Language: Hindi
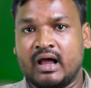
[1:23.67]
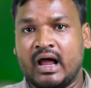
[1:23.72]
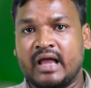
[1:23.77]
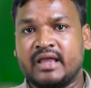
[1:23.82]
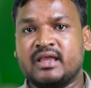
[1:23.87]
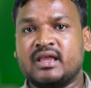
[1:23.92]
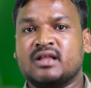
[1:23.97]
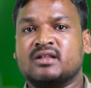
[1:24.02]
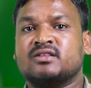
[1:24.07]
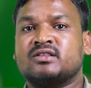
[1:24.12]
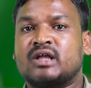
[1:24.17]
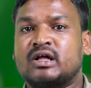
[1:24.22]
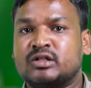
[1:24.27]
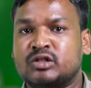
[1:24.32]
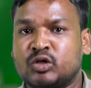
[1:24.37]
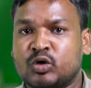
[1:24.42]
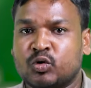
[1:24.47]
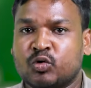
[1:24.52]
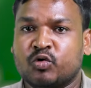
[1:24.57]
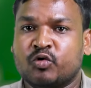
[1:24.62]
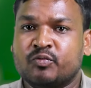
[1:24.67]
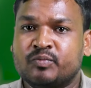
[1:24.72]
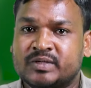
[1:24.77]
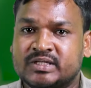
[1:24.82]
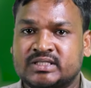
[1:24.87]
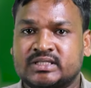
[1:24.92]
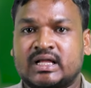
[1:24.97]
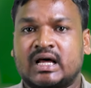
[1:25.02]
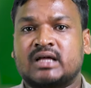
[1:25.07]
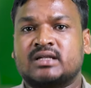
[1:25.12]
आइए इन तथ्यों को
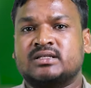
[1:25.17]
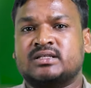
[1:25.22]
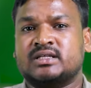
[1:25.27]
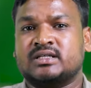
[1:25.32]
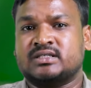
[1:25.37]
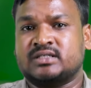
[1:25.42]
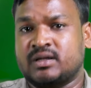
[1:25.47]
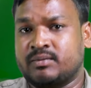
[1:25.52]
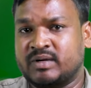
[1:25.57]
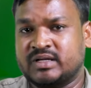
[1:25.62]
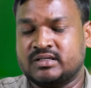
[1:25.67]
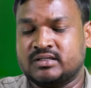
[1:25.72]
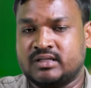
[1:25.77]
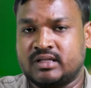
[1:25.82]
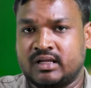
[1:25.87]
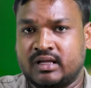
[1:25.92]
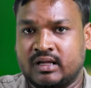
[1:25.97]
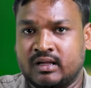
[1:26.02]
विस्तार से समझते